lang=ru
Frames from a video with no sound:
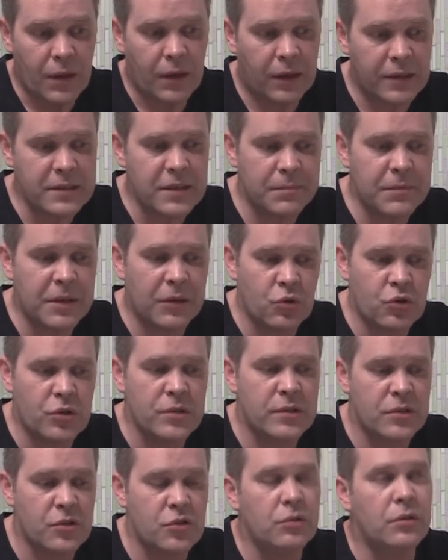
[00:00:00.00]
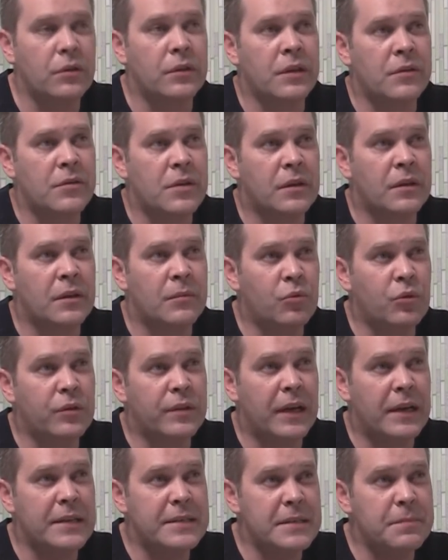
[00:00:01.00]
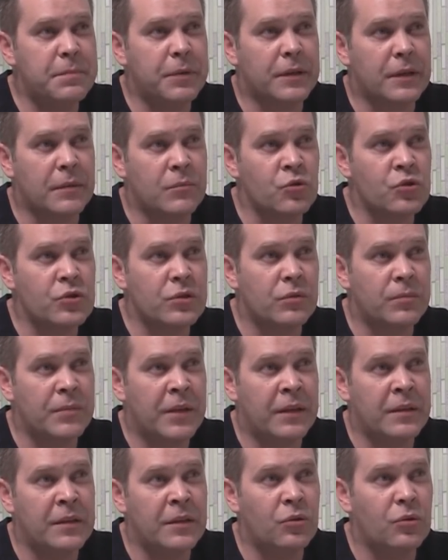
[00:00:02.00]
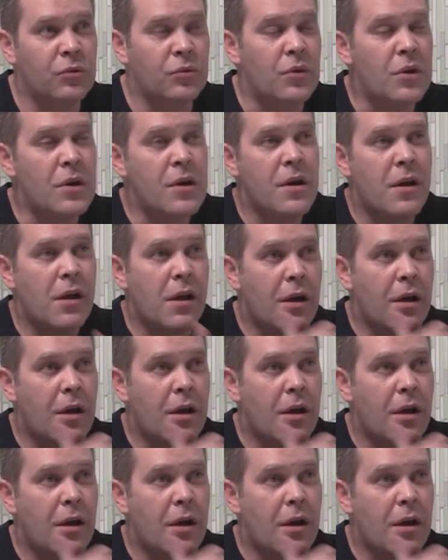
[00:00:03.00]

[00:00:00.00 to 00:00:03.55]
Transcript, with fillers: Хотя мне очень тяжело, наверное, будет найти, потому что у меня нету